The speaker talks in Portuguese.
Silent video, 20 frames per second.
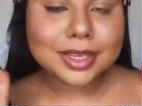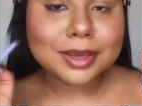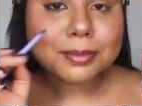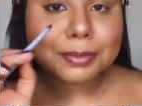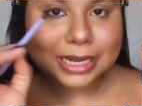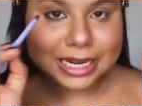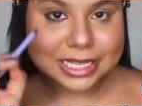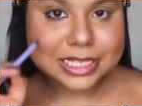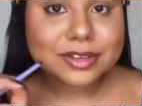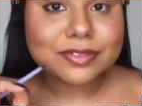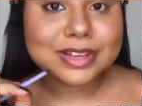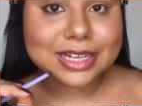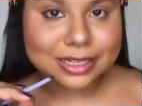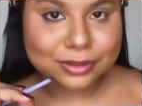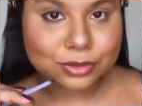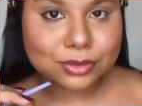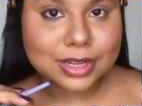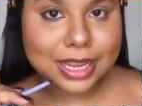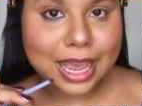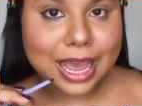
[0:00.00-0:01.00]
Parece que vai dar
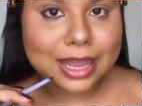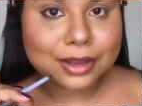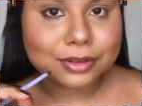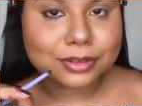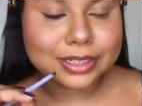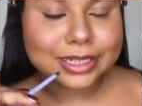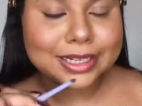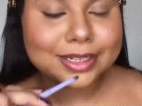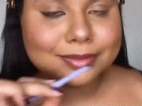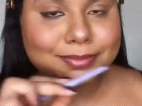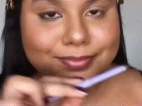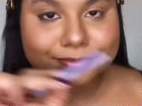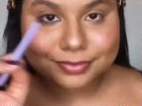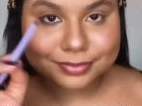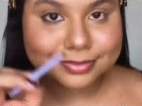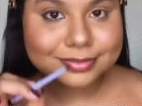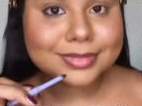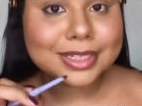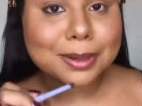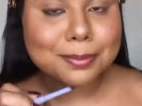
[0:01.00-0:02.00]
tudo errado, né?
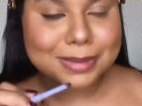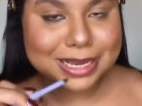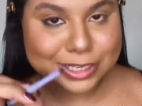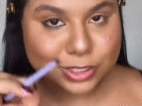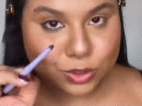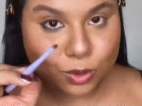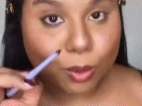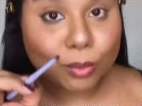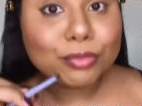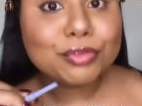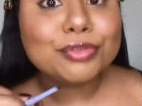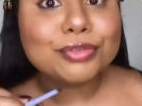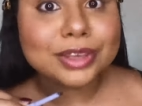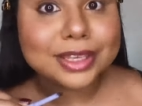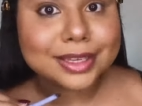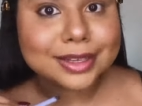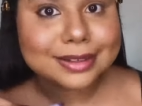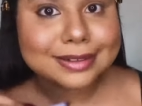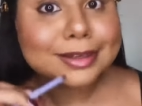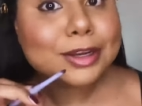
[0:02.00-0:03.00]
Mas
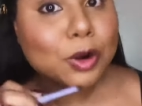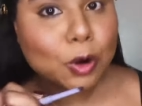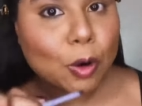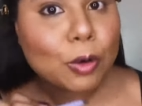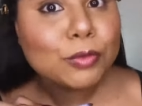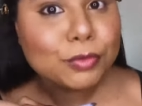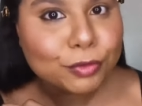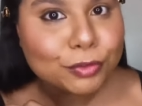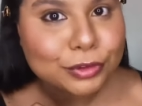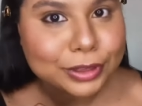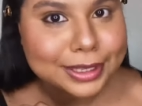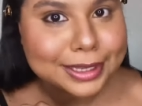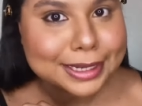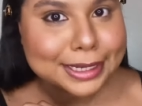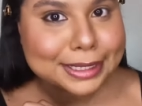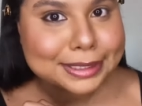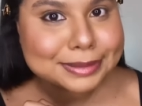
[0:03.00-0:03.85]
confia, confia.